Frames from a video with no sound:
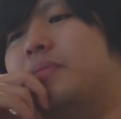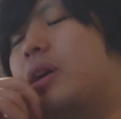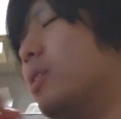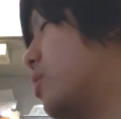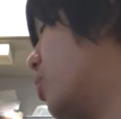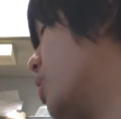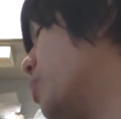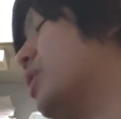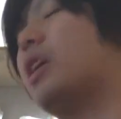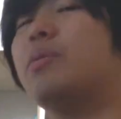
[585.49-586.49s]
まあこれ
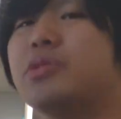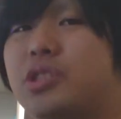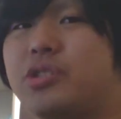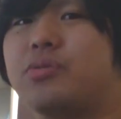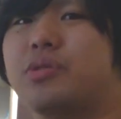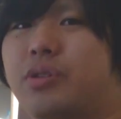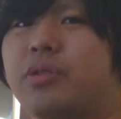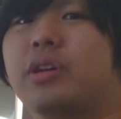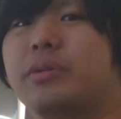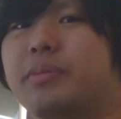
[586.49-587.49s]
も長持ちしといて
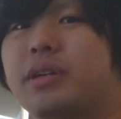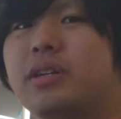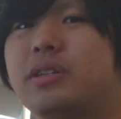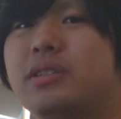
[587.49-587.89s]
あ